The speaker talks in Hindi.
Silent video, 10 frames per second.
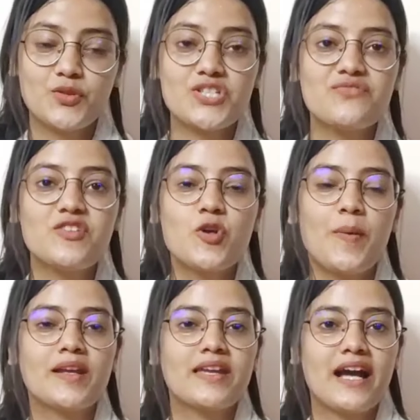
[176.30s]
तो इस
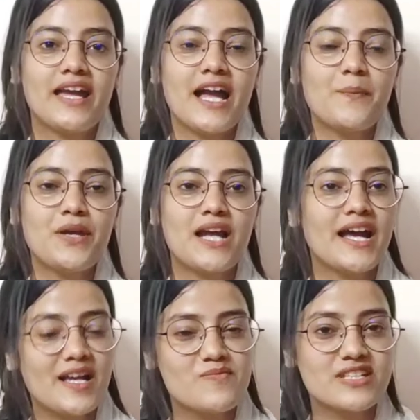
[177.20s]
वीडियो पर क्या है आपकी
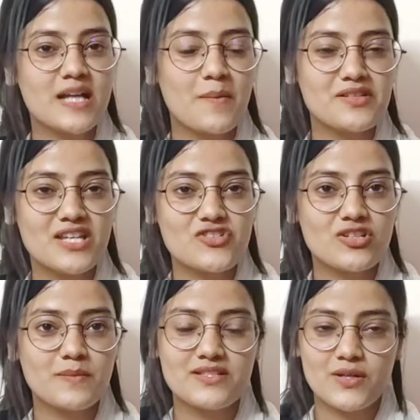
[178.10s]
राय हमसे कमेंट
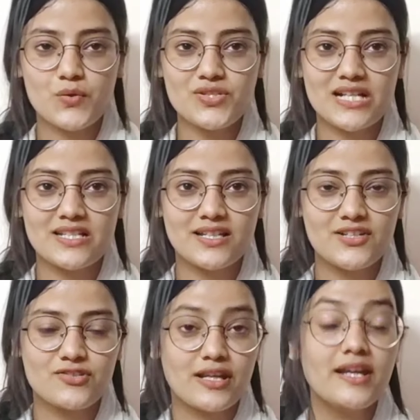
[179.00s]
सेक्शन में जरूर साझा
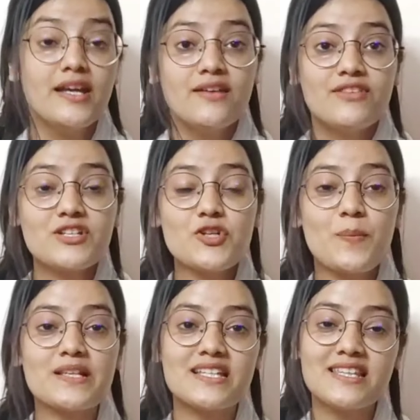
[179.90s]
कीजिए
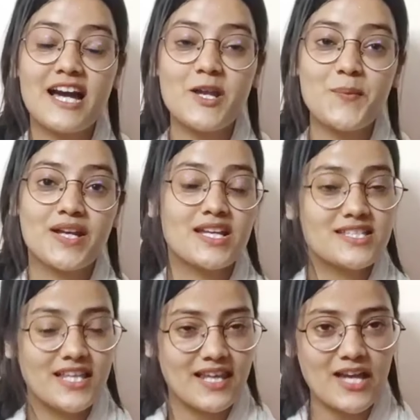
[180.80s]
वीडियो पसंद आने पर
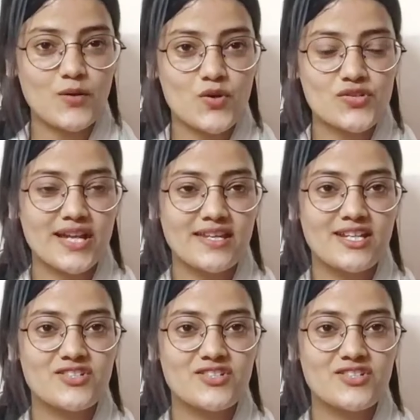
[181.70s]
इसे लाइक और शेयर